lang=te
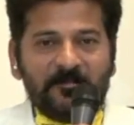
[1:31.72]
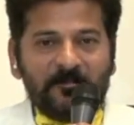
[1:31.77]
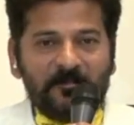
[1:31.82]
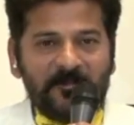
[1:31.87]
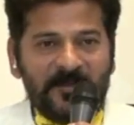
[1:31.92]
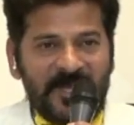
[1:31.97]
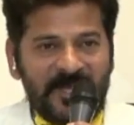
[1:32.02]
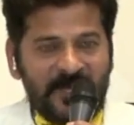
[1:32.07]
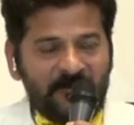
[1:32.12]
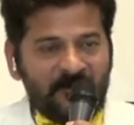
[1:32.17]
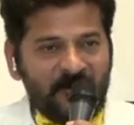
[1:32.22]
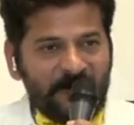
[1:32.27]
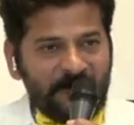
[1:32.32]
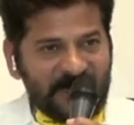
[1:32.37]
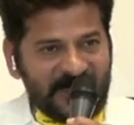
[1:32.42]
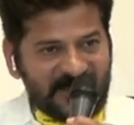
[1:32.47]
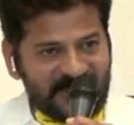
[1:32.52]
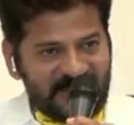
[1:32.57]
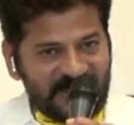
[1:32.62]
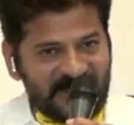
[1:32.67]
మేము
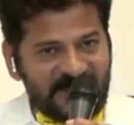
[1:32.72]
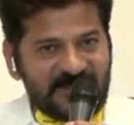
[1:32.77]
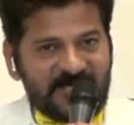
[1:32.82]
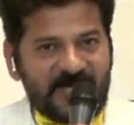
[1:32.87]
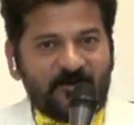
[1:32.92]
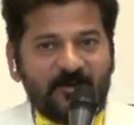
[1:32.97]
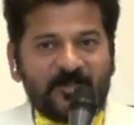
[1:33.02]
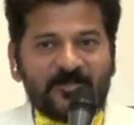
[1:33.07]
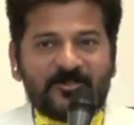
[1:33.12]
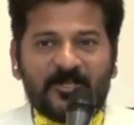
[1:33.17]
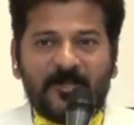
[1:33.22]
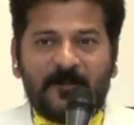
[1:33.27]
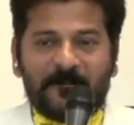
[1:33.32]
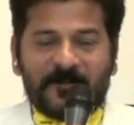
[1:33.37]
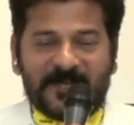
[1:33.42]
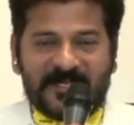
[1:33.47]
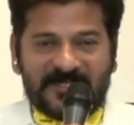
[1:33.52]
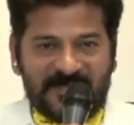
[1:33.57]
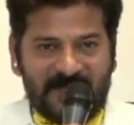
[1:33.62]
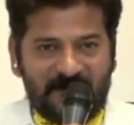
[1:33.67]
ప్రశ్నించే గొంతులం
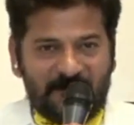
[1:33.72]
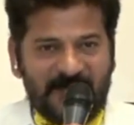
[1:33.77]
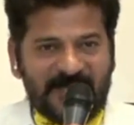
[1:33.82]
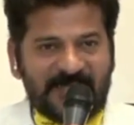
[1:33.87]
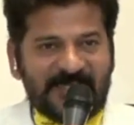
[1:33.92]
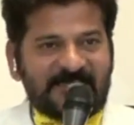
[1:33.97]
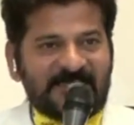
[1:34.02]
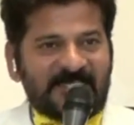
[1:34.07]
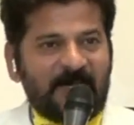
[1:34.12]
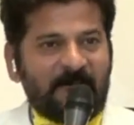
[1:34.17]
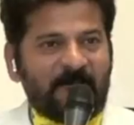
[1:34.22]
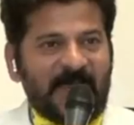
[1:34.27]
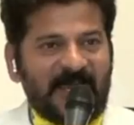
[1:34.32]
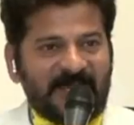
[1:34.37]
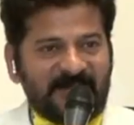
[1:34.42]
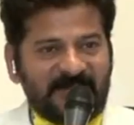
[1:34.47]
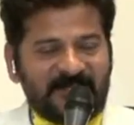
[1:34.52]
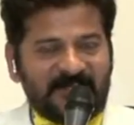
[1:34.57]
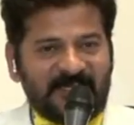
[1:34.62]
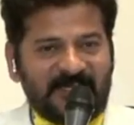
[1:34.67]
ప్రజలు మాకు ఇచ్చిన
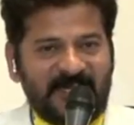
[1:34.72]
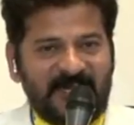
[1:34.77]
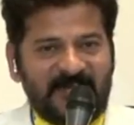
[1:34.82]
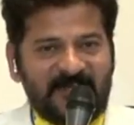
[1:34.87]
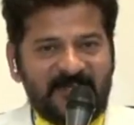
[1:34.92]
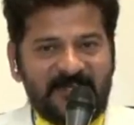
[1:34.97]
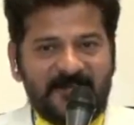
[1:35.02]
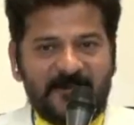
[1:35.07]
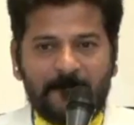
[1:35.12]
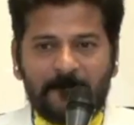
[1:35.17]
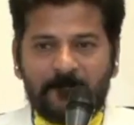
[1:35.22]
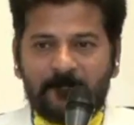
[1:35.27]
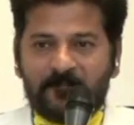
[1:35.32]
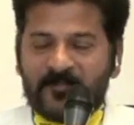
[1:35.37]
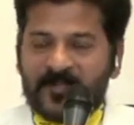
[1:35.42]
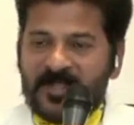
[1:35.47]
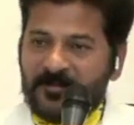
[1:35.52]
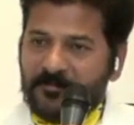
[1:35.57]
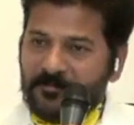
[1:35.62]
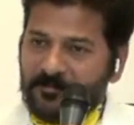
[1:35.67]
బాధ్యతనే అది
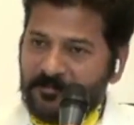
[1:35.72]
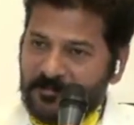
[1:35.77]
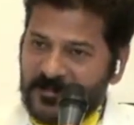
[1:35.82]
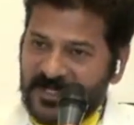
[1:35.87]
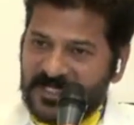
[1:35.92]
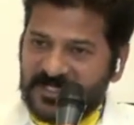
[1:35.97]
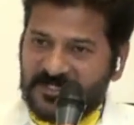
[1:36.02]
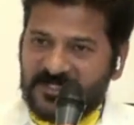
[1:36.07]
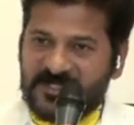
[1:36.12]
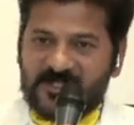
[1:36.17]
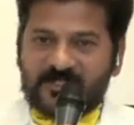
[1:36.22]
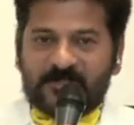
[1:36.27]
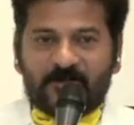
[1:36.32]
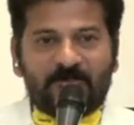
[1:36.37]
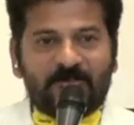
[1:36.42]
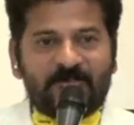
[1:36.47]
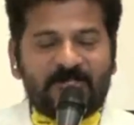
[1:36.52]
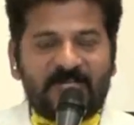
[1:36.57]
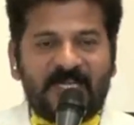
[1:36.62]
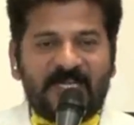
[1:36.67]
మీరు
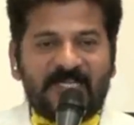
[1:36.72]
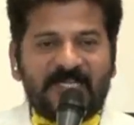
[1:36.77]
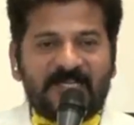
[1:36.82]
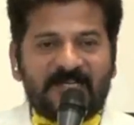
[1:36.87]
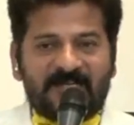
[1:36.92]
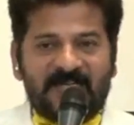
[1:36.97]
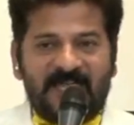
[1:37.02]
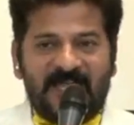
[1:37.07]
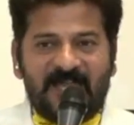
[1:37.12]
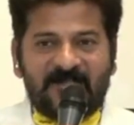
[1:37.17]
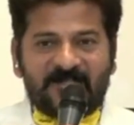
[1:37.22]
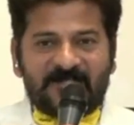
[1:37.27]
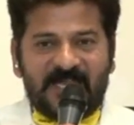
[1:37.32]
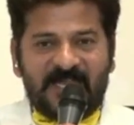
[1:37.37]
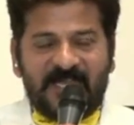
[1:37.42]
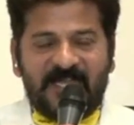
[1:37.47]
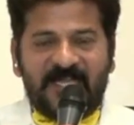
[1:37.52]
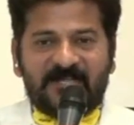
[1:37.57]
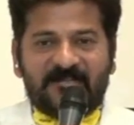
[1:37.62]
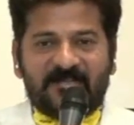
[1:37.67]
తీసుకుంటున్న నిర్ణయాలు
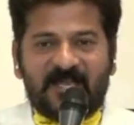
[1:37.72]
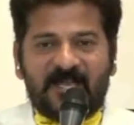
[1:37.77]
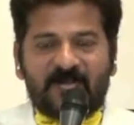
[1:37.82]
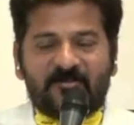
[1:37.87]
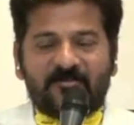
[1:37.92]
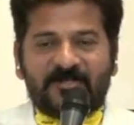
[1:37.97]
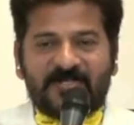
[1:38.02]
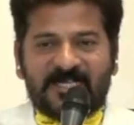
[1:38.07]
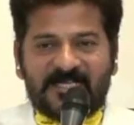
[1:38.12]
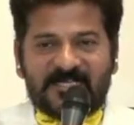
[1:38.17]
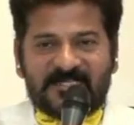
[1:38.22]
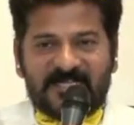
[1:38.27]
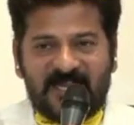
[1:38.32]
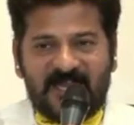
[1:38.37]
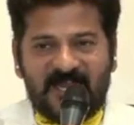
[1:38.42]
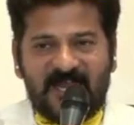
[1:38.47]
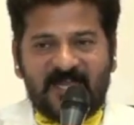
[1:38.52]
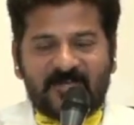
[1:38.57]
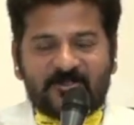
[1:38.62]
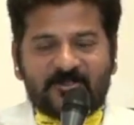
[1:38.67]
సహేతుకంగా ఉంటే
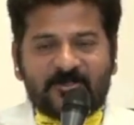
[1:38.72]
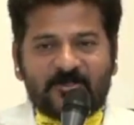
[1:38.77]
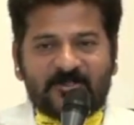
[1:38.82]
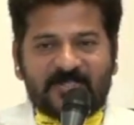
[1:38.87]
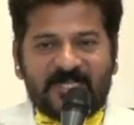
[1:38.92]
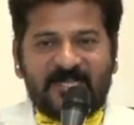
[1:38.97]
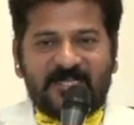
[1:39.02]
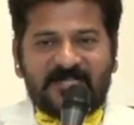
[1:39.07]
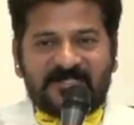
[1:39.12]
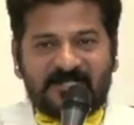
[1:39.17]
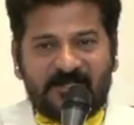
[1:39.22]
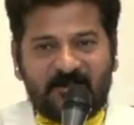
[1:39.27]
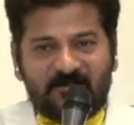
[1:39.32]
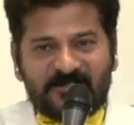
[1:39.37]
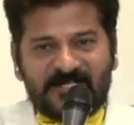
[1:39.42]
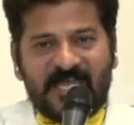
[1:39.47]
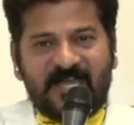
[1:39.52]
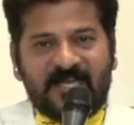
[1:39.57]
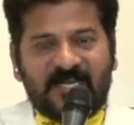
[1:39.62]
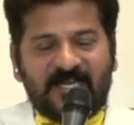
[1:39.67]
సలహాలు సూచనలు ఇస్తాం
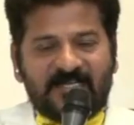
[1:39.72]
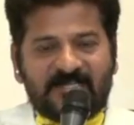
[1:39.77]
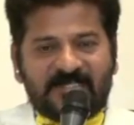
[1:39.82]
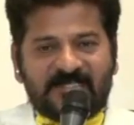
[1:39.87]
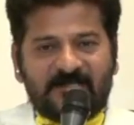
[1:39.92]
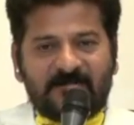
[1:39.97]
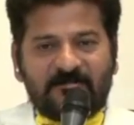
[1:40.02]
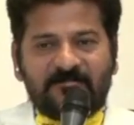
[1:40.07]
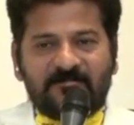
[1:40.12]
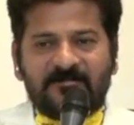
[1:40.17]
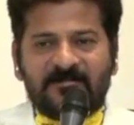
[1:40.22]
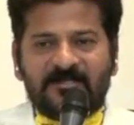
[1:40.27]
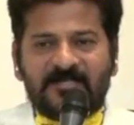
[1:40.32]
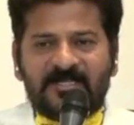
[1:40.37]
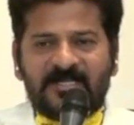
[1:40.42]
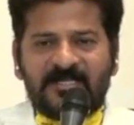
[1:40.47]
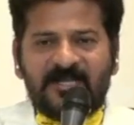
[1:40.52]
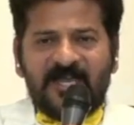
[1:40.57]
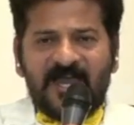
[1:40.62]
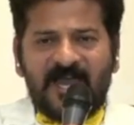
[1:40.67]
సహకరిస్తాం
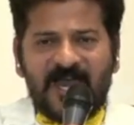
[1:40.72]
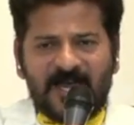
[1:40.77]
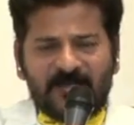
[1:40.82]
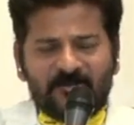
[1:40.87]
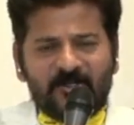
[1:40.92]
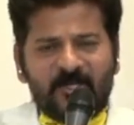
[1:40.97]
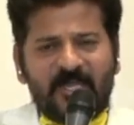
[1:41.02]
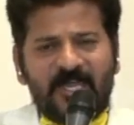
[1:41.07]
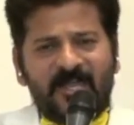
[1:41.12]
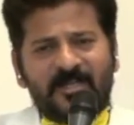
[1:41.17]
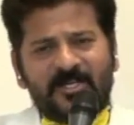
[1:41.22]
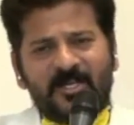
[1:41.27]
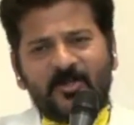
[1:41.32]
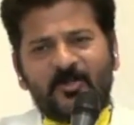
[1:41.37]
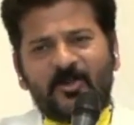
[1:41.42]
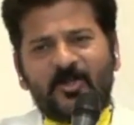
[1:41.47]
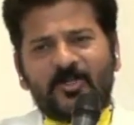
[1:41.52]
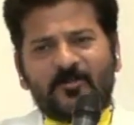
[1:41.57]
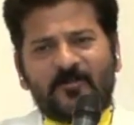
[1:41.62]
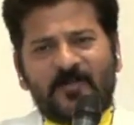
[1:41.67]
అందులో ఏమైనా
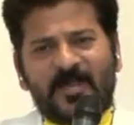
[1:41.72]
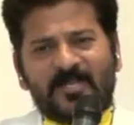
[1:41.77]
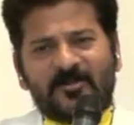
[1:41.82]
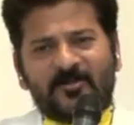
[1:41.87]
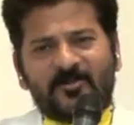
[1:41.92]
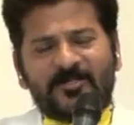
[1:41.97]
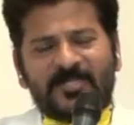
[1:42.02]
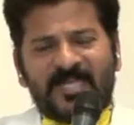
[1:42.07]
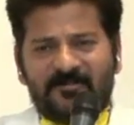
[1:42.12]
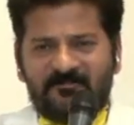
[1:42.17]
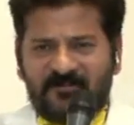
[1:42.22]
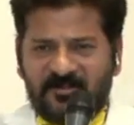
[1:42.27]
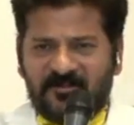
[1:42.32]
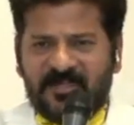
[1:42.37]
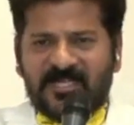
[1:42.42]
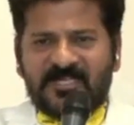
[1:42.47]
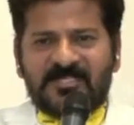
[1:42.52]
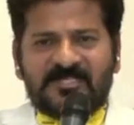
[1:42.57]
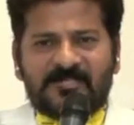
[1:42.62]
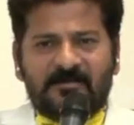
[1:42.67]
లోటుపాట్లు ఉంటే
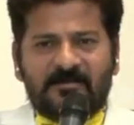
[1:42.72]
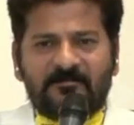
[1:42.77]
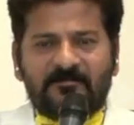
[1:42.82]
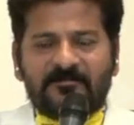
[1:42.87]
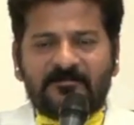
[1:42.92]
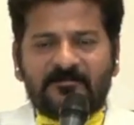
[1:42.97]
వివరిస్తాం